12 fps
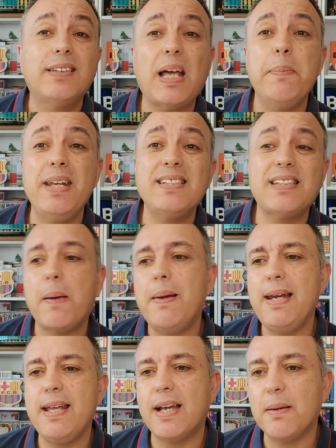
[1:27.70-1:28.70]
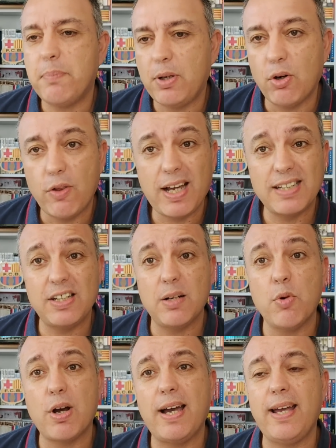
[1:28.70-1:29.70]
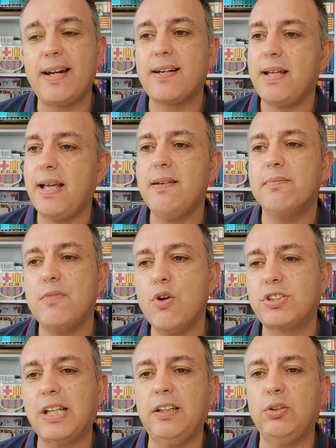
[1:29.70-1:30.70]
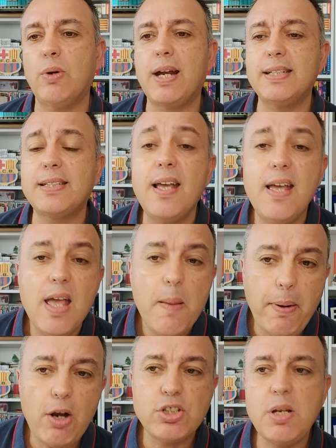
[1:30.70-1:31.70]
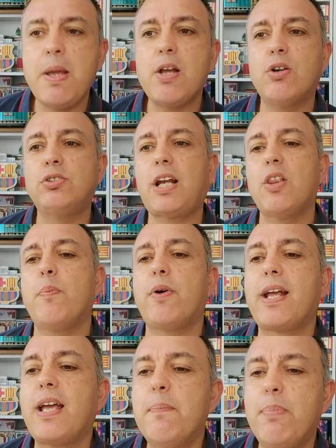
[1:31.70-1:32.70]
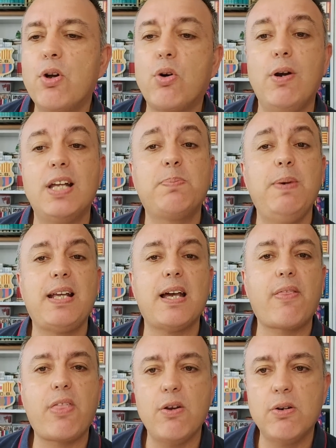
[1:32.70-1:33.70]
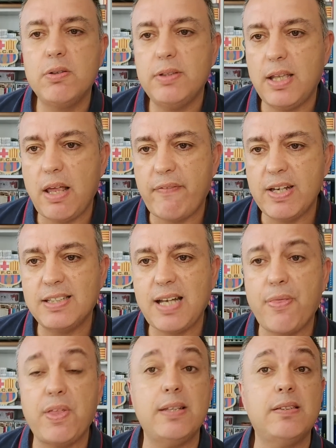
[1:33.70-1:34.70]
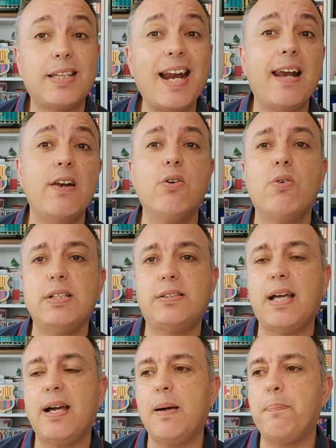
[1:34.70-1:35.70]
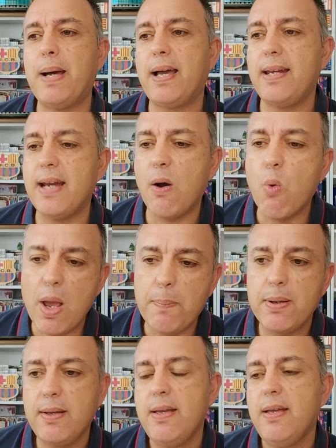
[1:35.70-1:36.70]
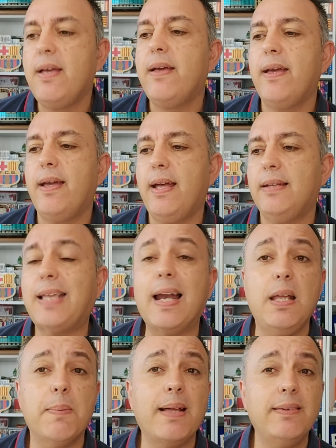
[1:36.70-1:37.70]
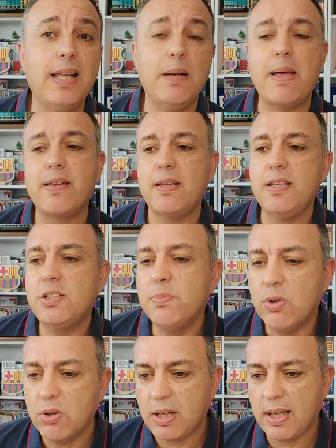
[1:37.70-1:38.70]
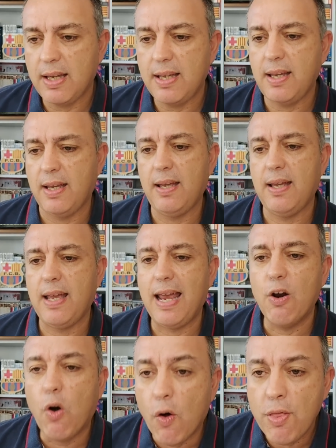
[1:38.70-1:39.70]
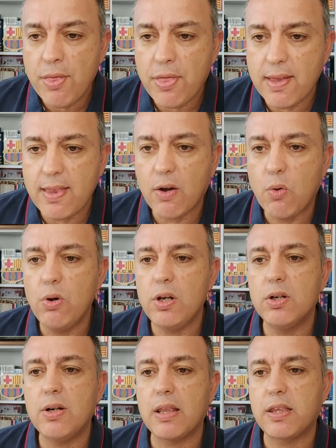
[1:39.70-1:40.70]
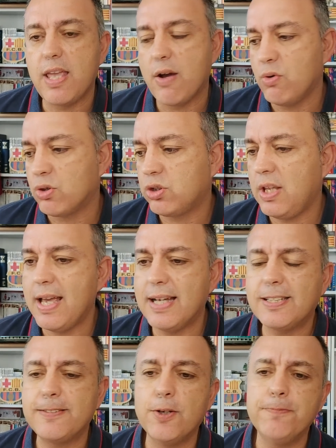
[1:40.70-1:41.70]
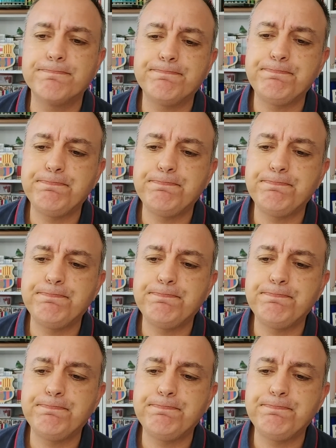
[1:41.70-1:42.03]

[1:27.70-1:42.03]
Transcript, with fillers: También está Bellingham, pero lo deja así como caer, ¿eh? No están titulares. Pero sí me he encontrado, por ejemplo, con la explicación de defensa central, ¿no? Esta página web eh, talibán del madridismo que eh, el 11 de julio, hace ya unos días, ¿no?